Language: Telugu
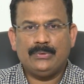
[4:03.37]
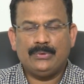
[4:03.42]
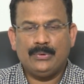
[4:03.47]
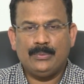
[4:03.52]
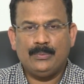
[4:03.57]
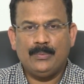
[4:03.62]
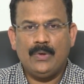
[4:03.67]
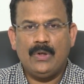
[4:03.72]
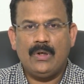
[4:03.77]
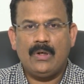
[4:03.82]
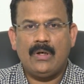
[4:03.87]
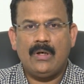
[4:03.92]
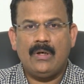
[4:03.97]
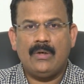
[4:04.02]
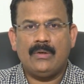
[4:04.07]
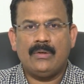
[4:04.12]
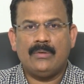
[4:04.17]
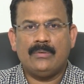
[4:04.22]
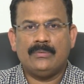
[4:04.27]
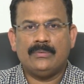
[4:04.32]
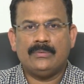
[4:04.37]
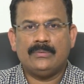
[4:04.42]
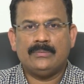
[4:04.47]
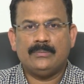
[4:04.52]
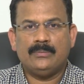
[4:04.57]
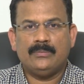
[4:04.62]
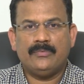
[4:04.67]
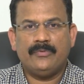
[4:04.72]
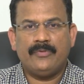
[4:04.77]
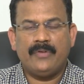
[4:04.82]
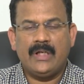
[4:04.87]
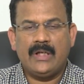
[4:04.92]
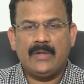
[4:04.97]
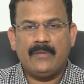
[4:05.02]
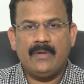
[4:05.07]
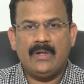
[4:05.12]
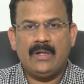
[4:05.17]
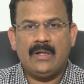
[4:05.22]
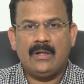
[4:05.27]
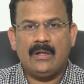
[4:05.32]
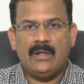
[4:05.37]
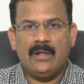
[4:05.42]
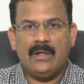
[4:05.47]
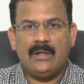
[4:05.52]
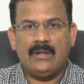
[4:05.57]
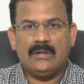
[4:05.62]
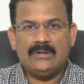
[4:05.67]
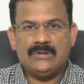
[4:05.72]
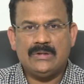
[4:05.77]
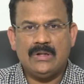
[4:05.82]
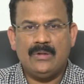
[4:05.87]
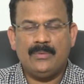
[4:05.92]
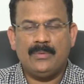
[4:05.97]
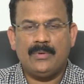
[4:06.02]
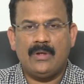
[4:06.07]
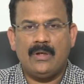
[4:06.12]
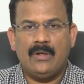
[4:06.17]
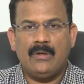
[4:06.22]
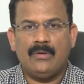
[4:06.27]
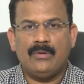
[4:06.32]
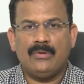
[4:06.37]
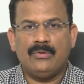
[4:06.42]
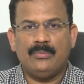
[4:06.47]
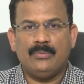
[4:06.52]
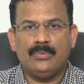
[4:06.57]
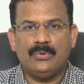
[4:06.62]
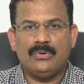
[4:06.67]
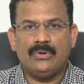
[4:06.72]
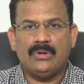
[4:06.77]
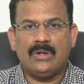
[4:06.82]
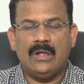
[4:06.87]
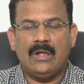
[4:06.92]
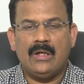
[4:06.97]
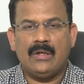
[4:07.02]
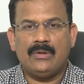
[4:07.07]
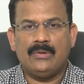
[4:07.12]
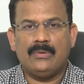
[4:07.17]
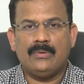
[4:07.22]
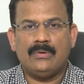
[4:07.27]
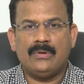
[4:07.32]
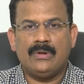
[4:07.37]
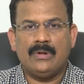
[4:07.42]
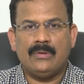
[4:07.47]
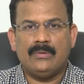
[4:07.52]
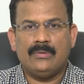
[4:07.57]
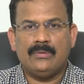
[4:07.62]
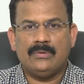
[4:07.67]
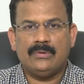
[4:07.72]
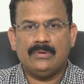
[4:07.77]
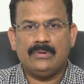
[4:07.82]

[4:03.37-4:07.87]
తుమ్ములు రావడం ఫ్రీక్వెంట్గా జలుబు రావడం ముక్కు కారుతూ ఉండడం